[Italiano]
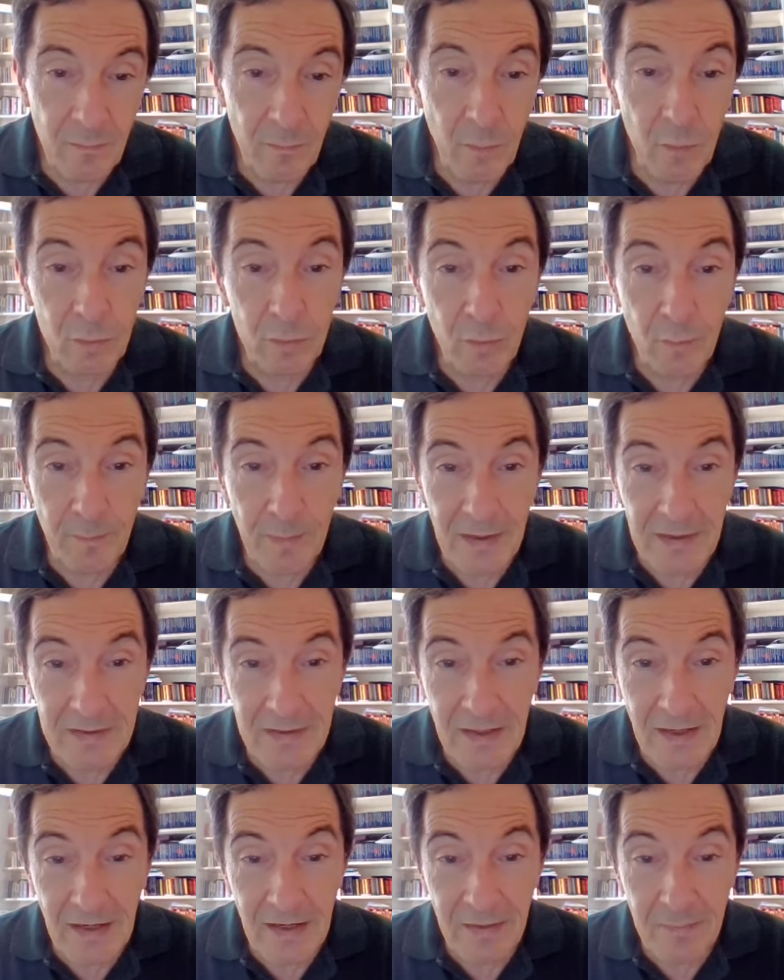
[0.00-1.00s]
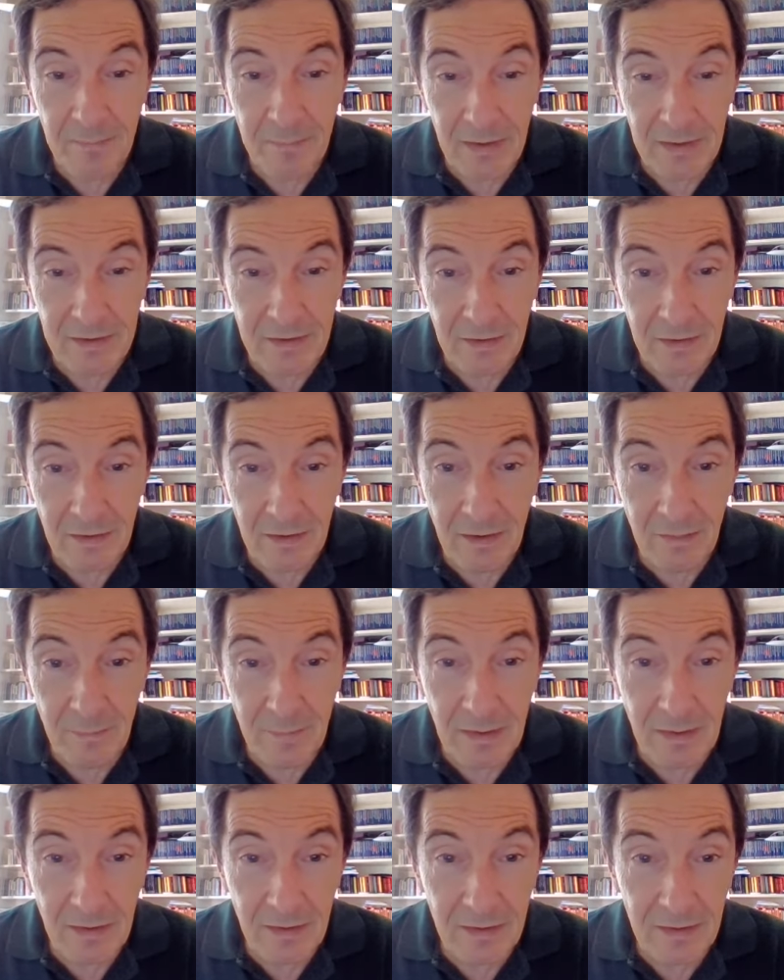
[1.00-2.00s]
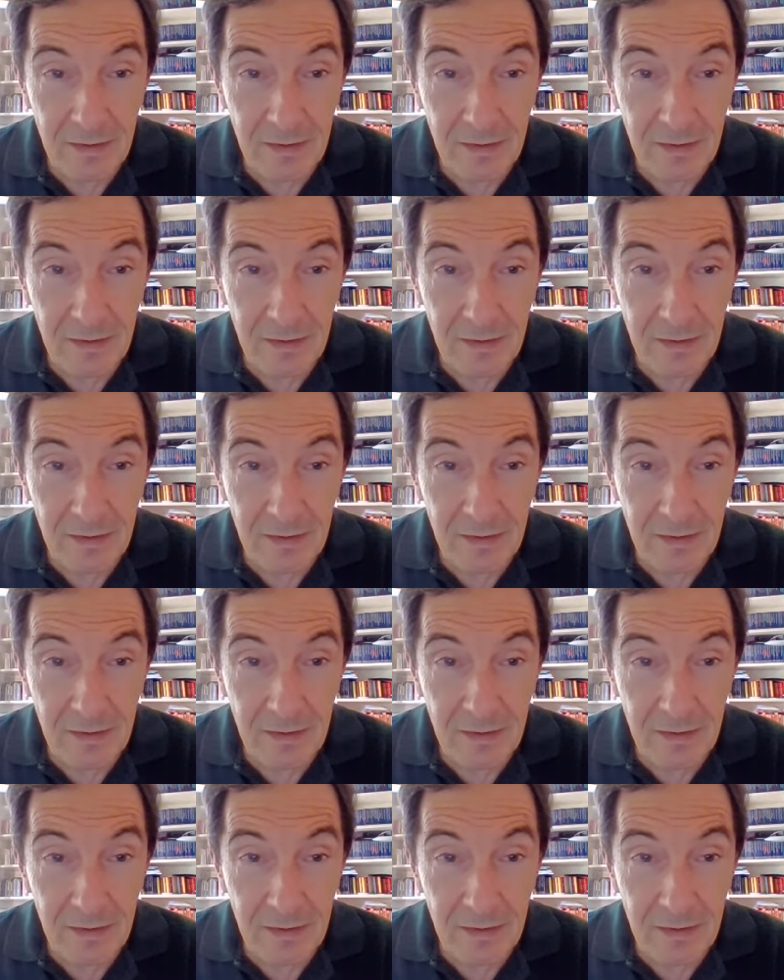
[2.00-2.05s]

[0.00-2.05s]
molto parziale, e impercettibile,